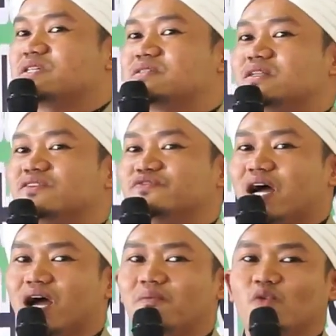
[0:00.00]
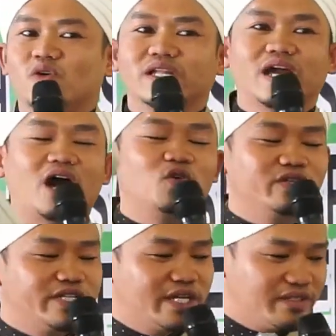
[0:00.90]
bisa difaham oleh
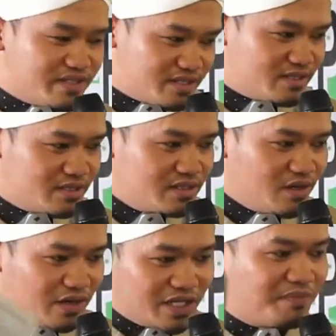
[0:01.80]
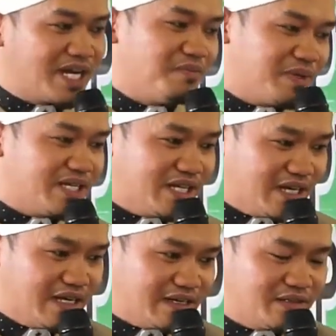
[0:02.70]
audiens oleh para
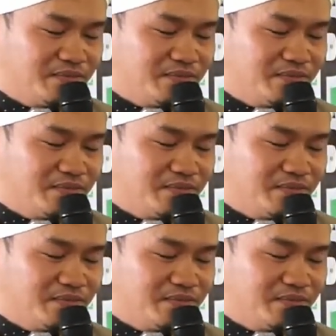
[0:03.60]
pendengar